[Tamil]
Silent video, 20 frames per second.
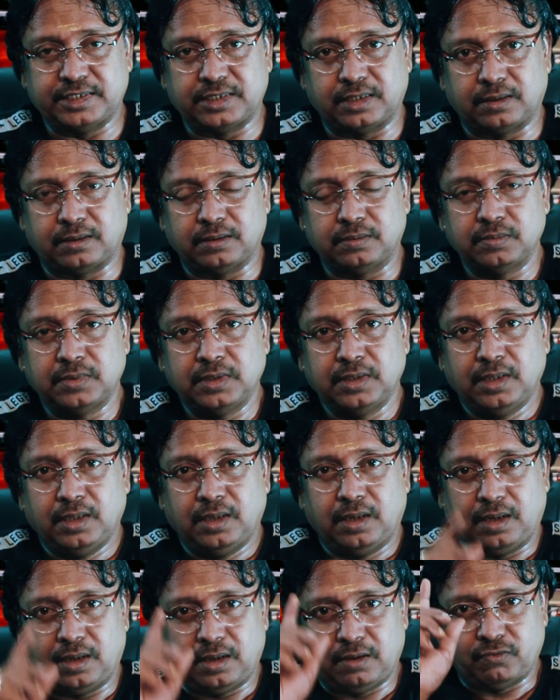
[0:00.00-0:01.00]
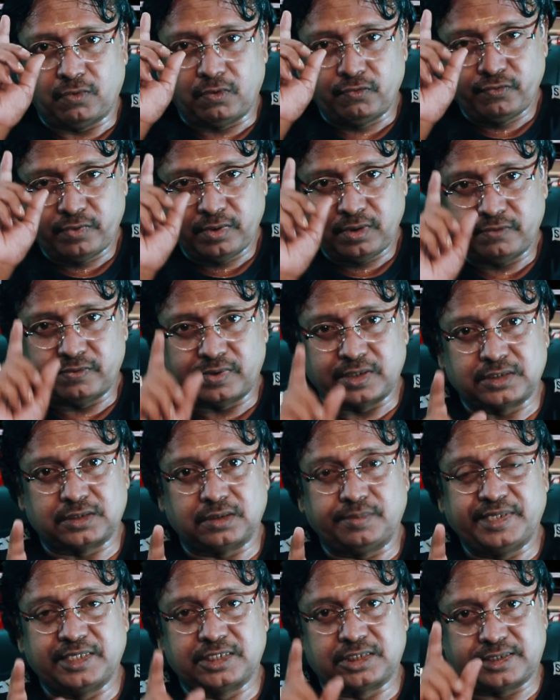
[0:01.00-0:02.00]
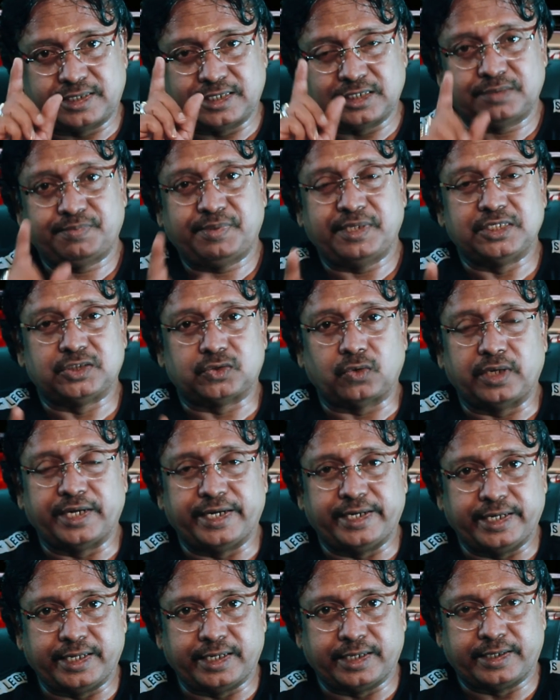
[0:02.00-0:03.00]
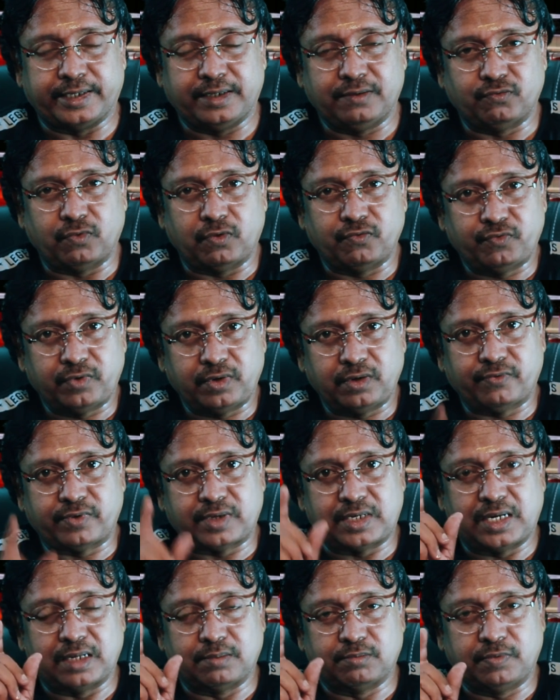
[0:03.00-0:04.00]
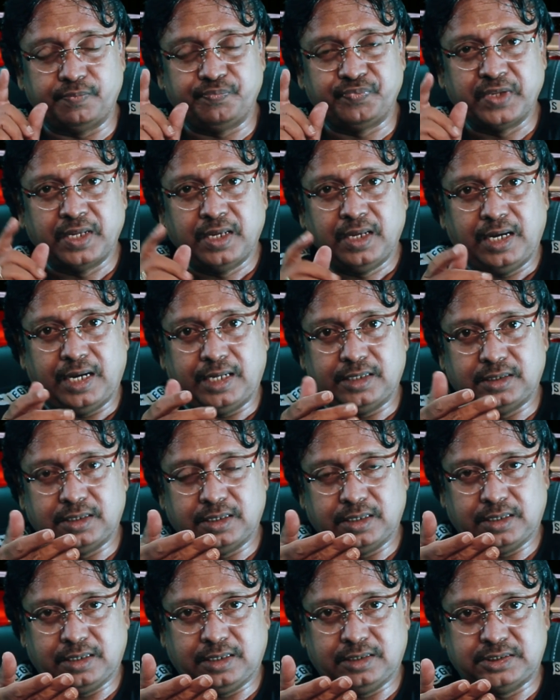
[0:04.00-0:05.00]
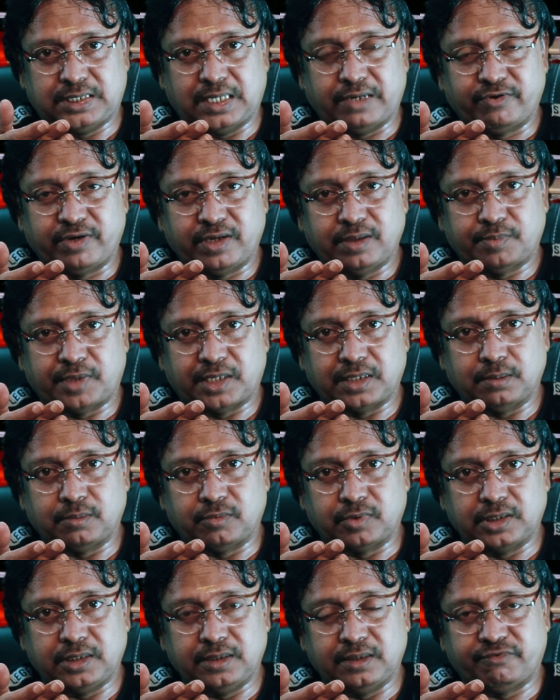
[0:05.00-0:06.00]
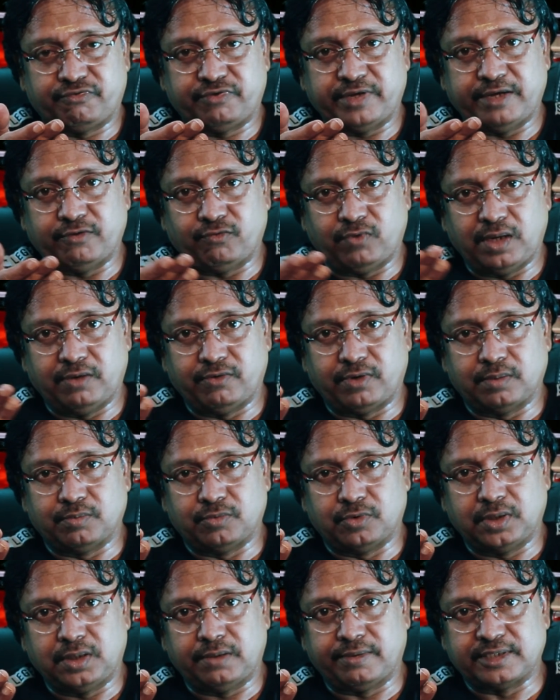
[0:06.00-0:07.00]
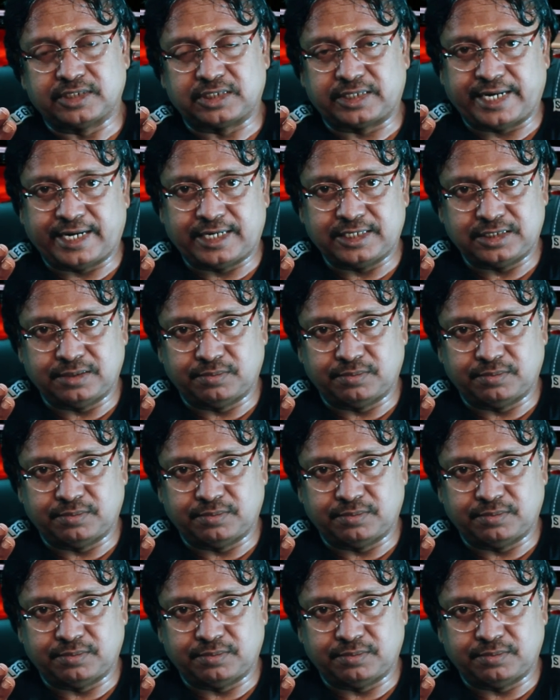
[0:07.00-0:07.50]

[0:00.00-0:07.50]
நான் ஒவ்வொரு வருஷமும் ஸ்ட்ரெஸ் பண்ணி சொல்லிக்கிட்டே இருக்கேன் ஒவ்வொரு வருடமும் அந்த ஜனவரி மாதம் வந்து எஃப்ஐ உள்ளே வரும்போது அவங்க ஸ்ட்ராட்டஜி மாறும்